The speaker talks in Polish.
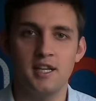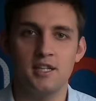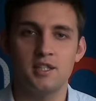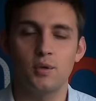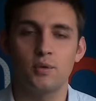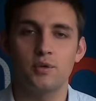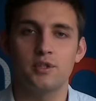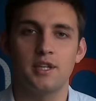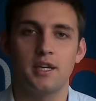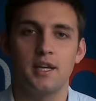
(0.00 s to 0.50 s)

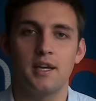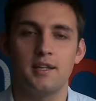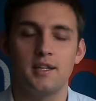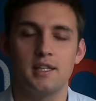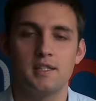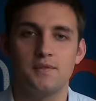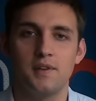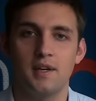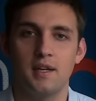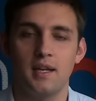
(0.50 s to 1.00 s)
zaczął się
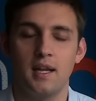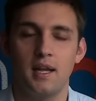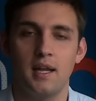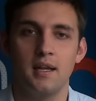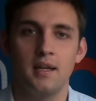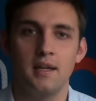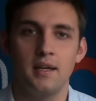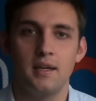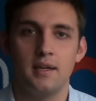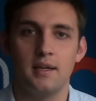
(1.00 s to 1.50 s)
niezwykle
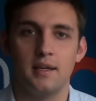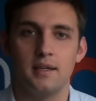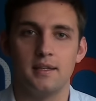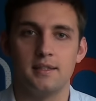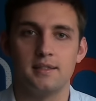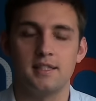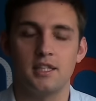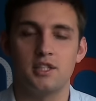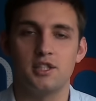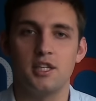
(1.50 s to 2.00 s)

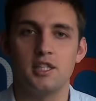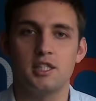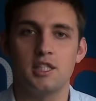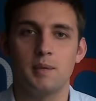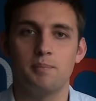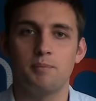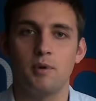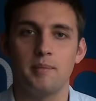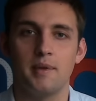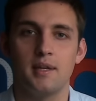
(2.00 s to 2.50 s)
E,
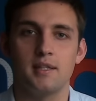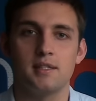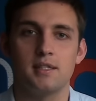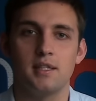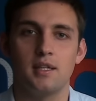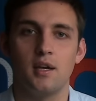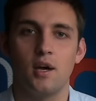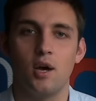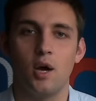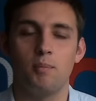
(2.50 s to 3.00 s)
zacięcie
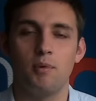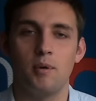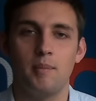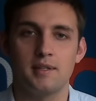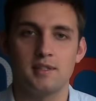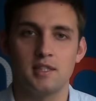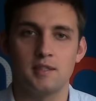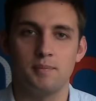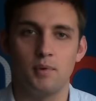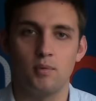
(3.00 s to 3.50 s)
pomiędzy
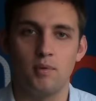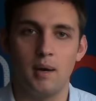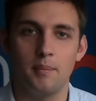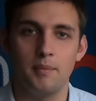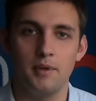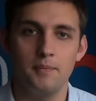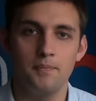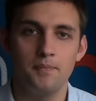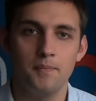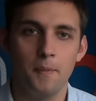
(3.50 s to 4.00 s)
oboma
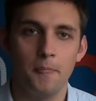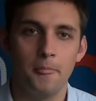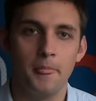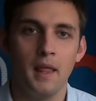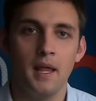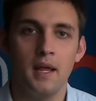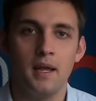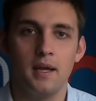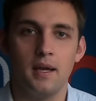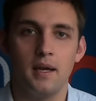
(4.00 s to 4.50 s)
zespołami.
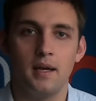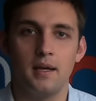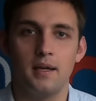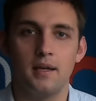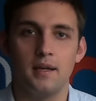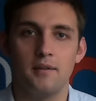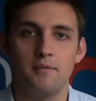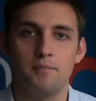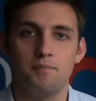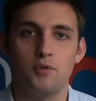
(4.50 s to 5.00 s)

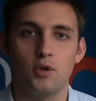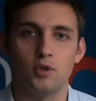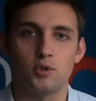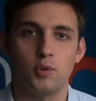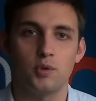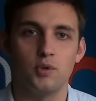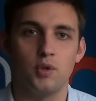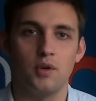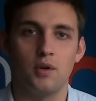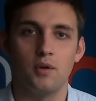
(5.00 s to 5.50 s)
E,
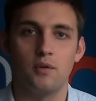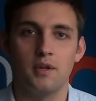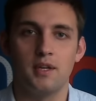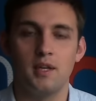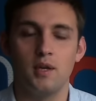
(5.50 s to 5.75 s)
doszło do